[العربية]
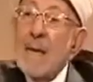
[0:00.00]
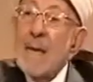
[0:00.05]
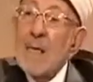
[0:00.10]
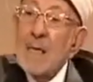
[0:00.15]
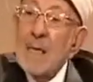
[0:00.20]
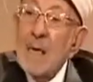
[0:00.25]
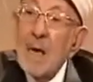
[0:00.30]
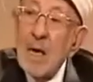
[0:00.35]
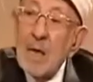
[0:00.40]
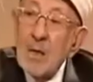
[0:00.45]

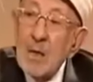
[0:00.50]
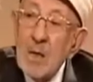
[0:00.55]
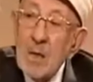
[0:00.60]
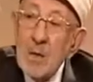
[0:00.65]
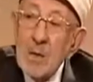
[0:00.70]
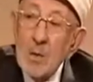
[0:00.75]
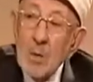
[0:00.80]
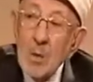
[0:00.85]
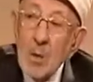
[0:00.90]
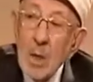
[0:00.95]
الذي أعطى
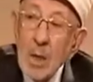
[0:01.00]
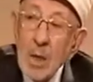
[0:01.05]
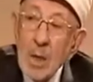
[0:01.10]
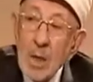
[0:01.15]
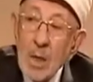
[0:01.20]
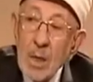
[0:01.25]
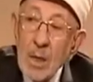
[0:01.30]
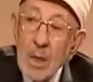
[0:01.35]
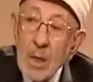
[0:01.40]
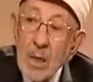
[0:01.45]
رسول
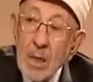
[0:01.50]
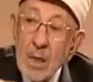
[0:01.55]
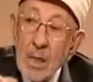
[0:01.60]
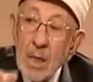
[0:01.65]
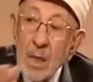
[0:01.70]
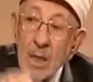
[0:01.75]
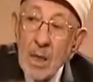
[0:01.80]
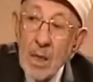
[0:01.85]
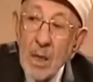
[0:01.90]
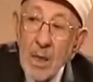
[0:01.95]
الله
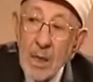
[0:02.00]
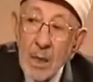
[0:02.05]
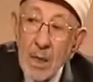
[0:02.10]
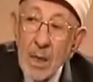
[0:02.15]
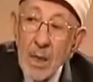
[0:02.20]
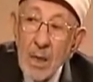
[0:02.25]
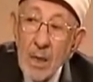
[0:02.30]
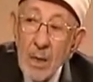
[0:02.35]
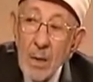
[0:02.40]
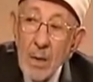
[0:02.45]
الخيار
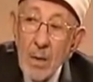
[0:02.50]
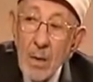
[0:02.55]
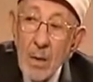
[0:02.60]
هذا